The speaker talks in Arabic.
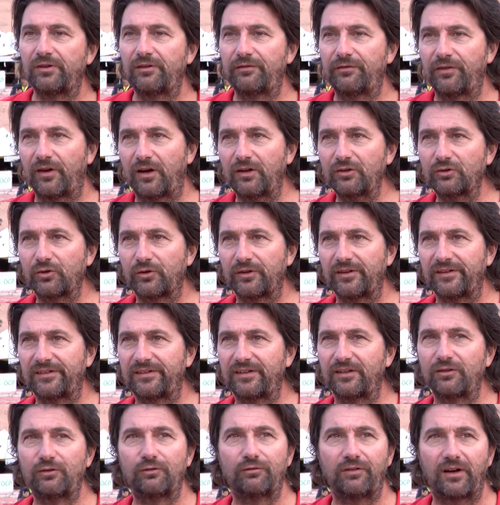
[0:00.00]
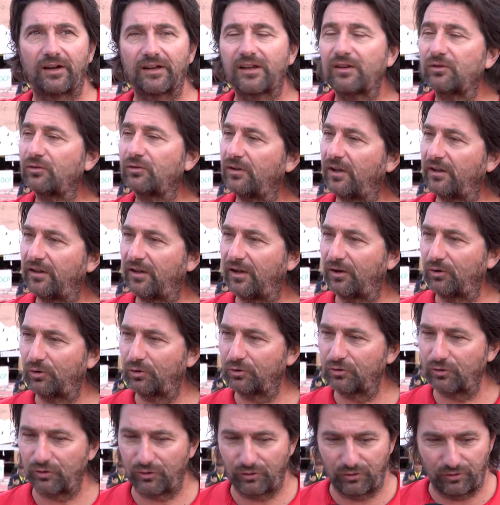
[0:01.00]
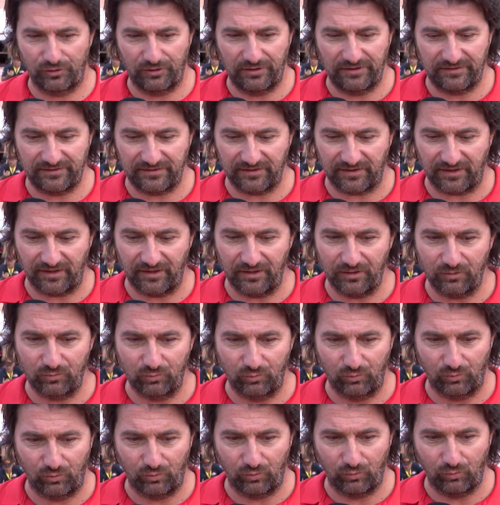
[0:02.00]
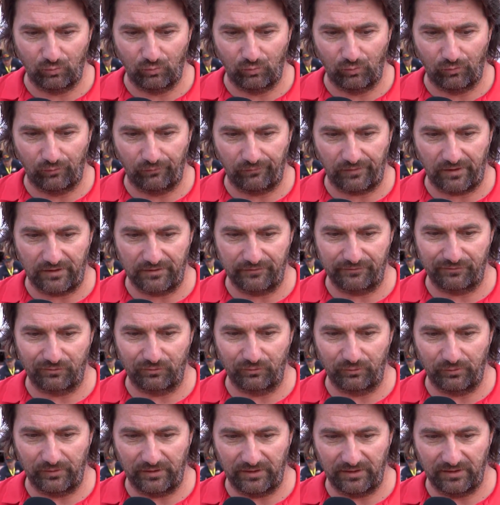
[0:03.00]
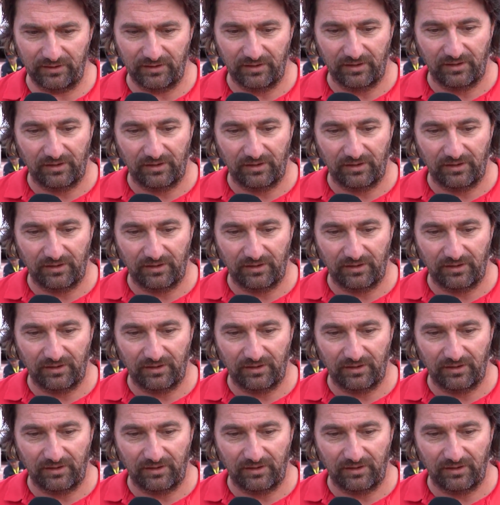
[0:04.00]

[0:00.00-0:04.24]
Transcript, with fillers: différente, on essaie de varier d'une année à l'autre euh, les terrains où, où on va évoluer.